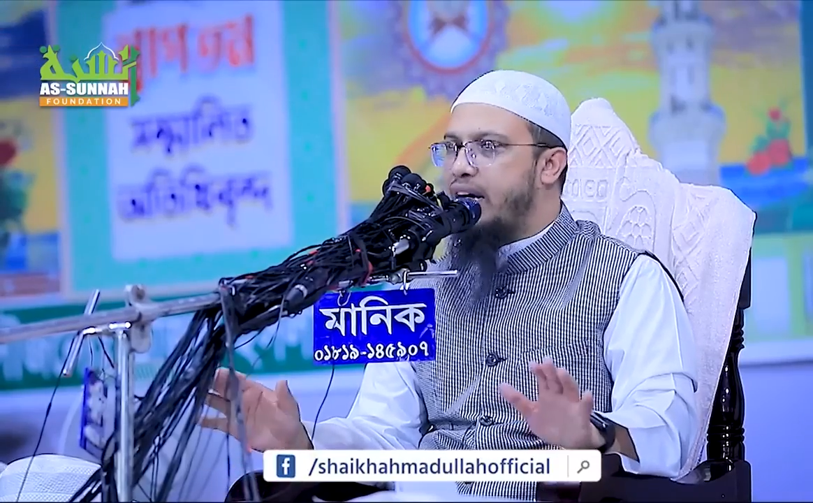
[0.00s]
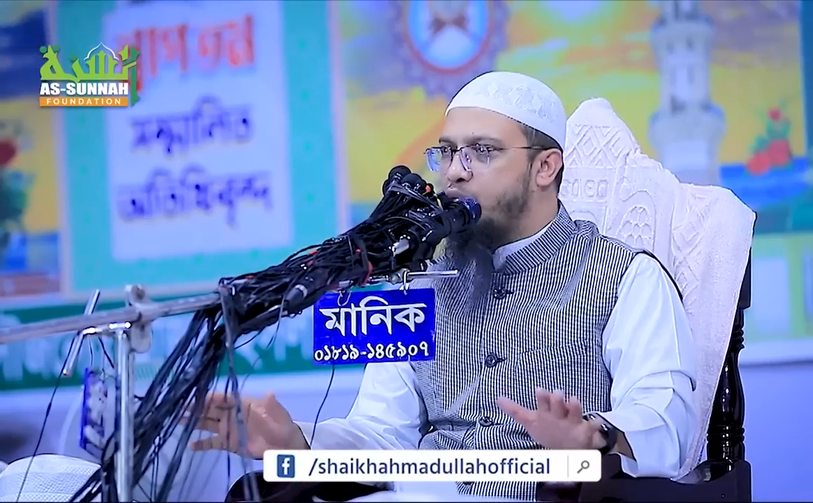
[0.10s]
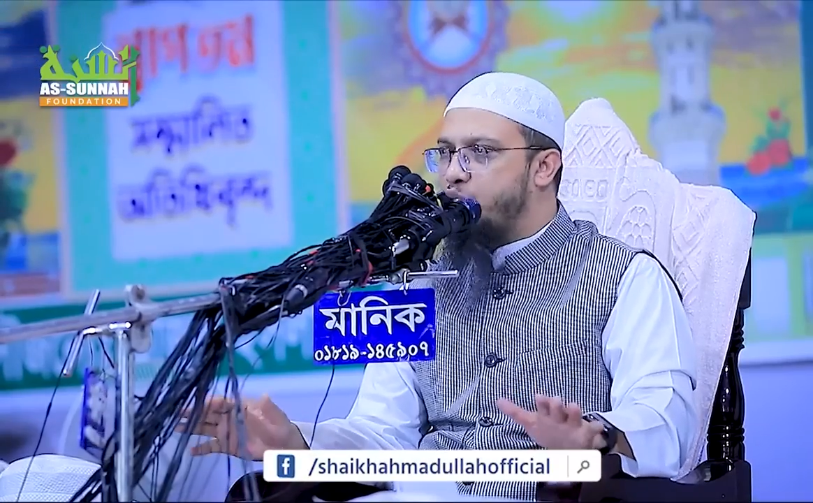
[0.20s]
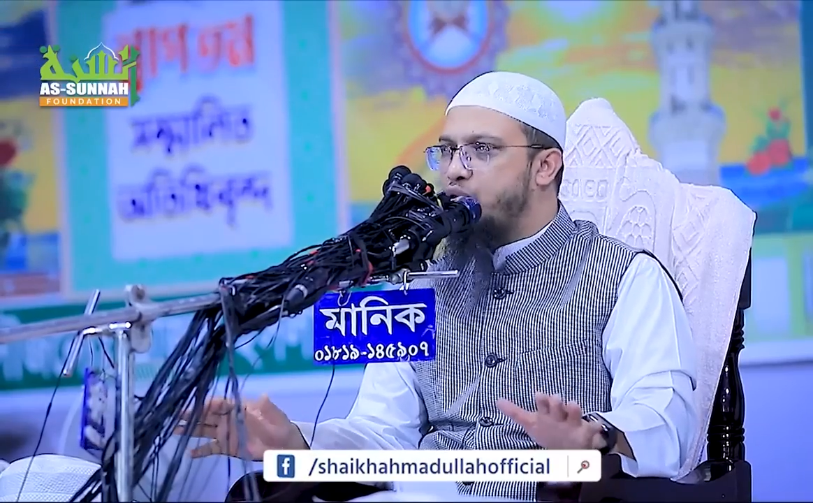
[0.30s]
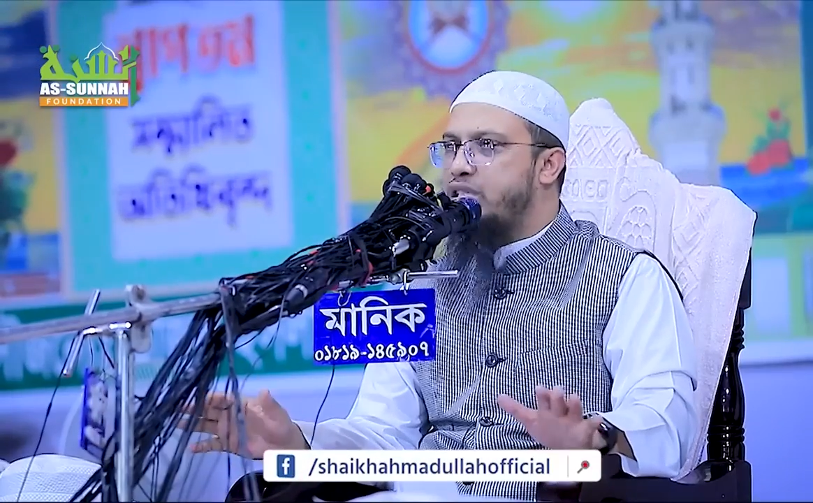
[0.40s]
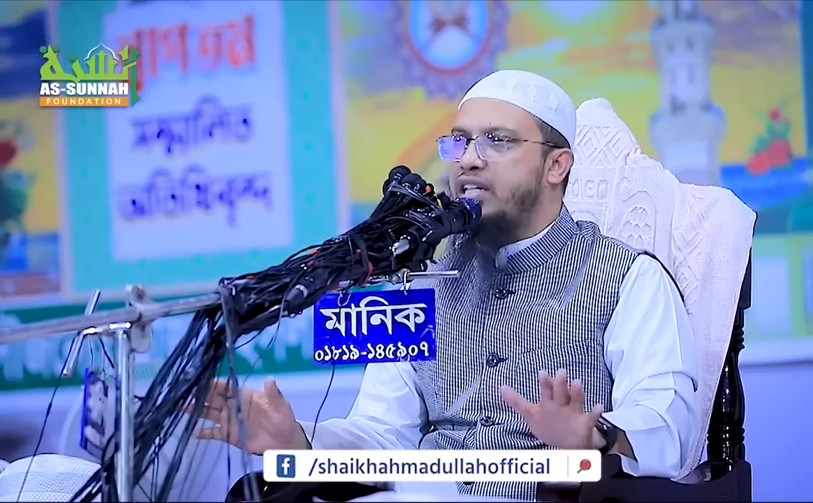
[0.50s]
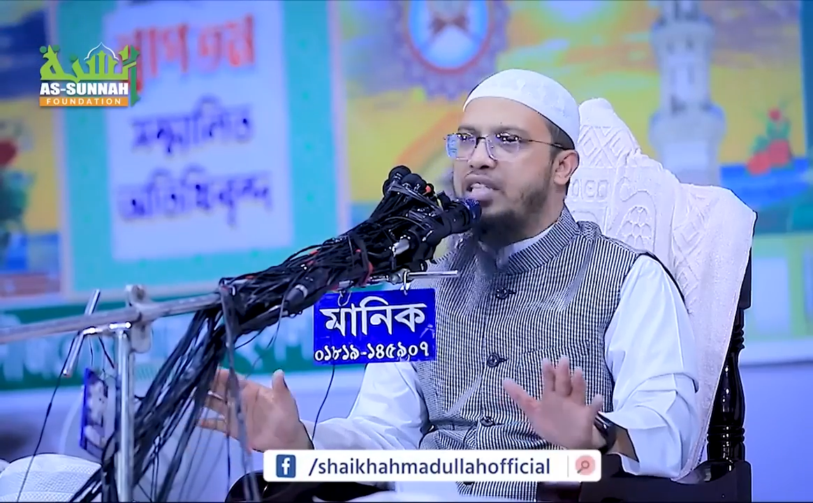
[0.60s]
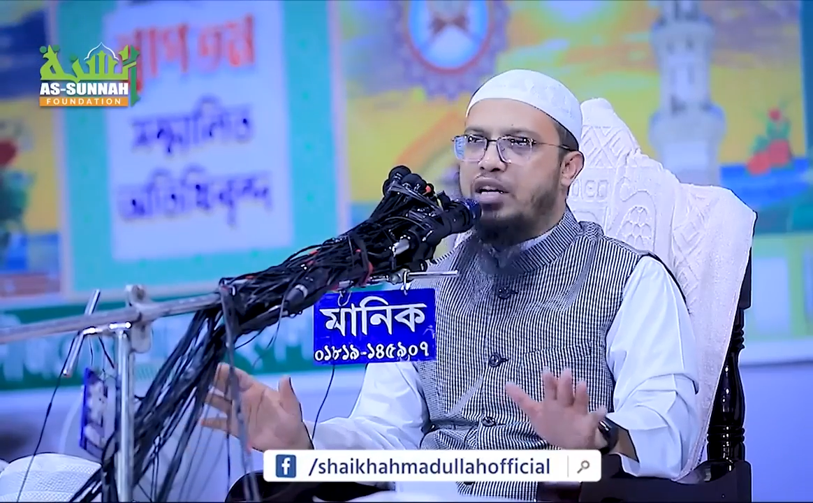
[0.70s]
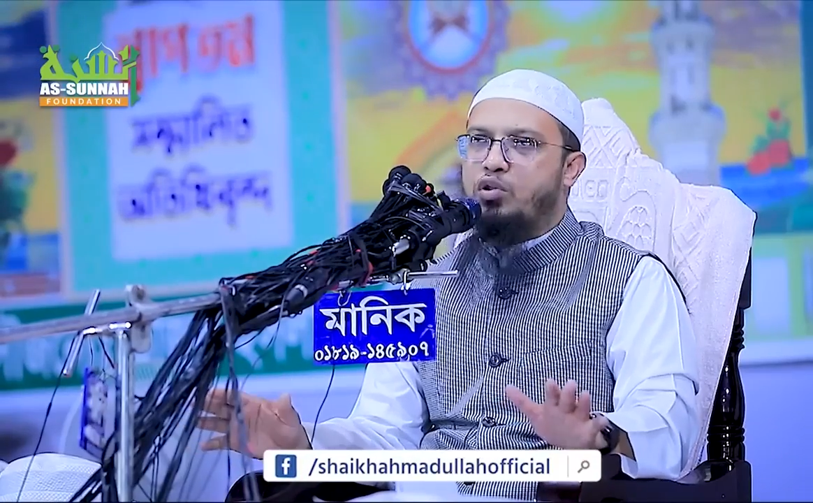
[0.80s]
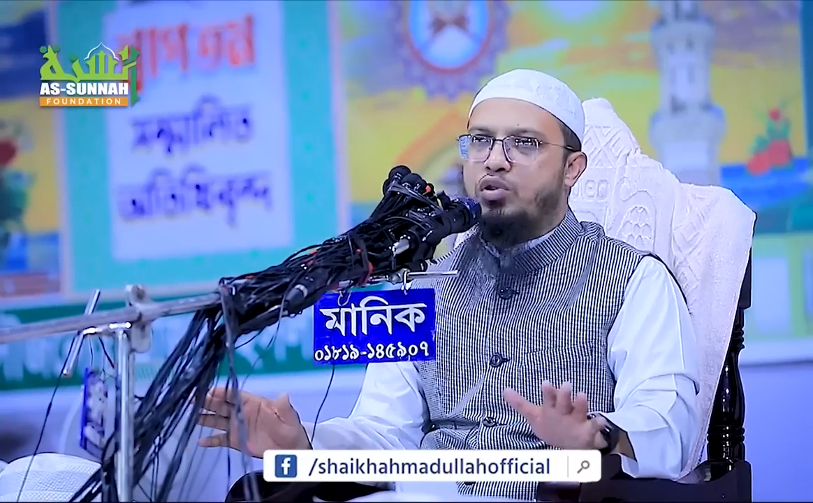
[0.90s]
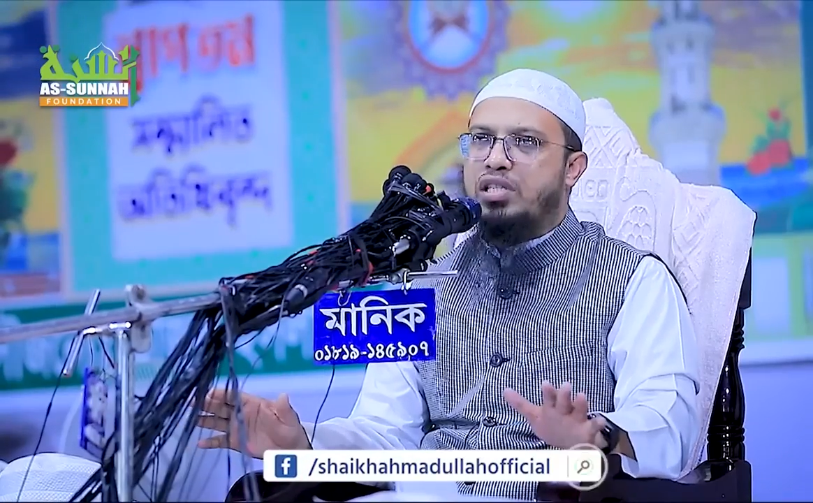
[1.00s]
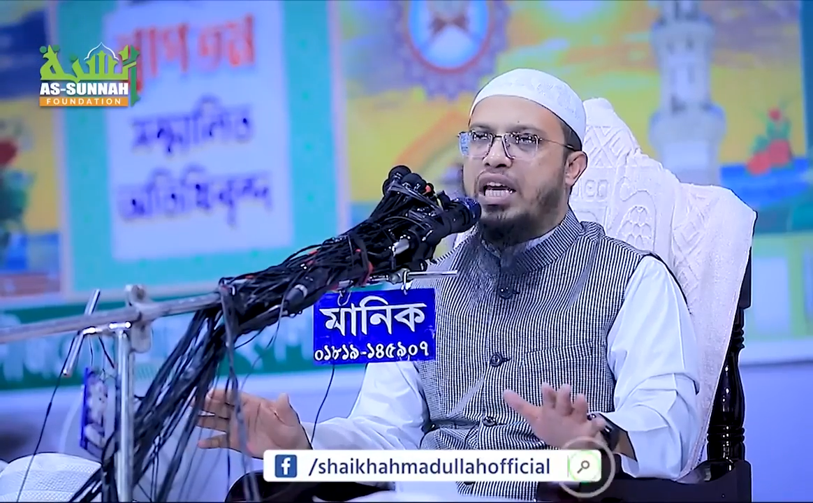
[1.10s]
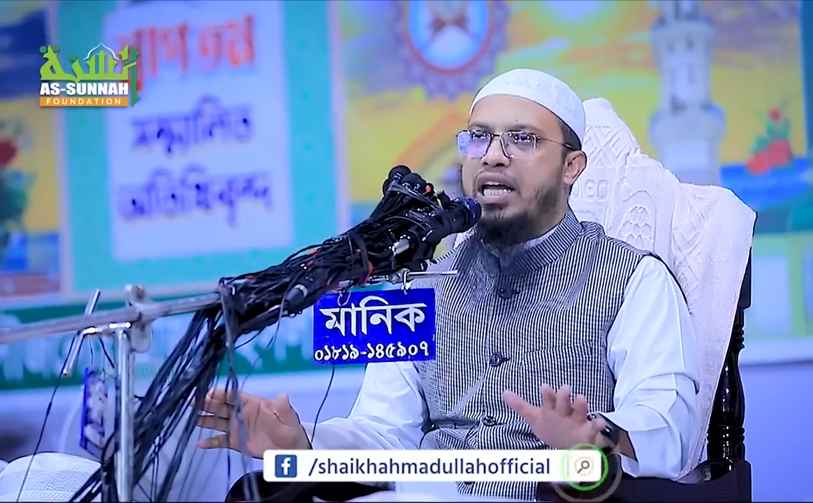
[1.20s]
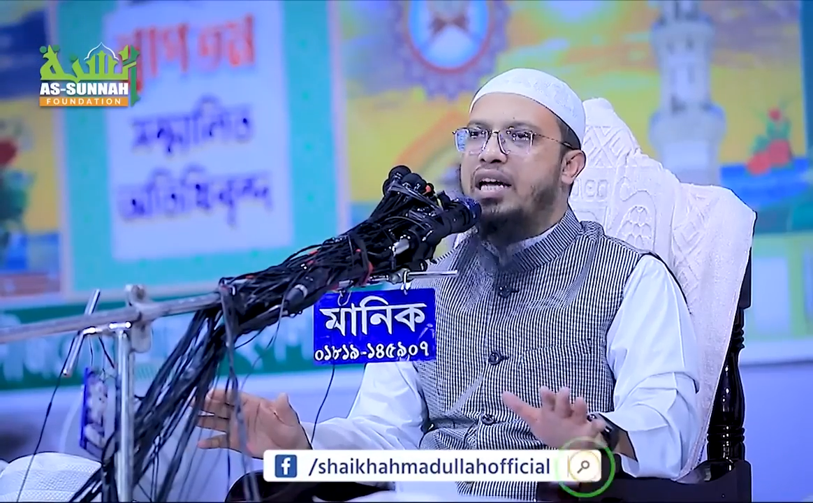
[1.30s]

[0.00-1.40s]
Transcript: হান করছে তান করছে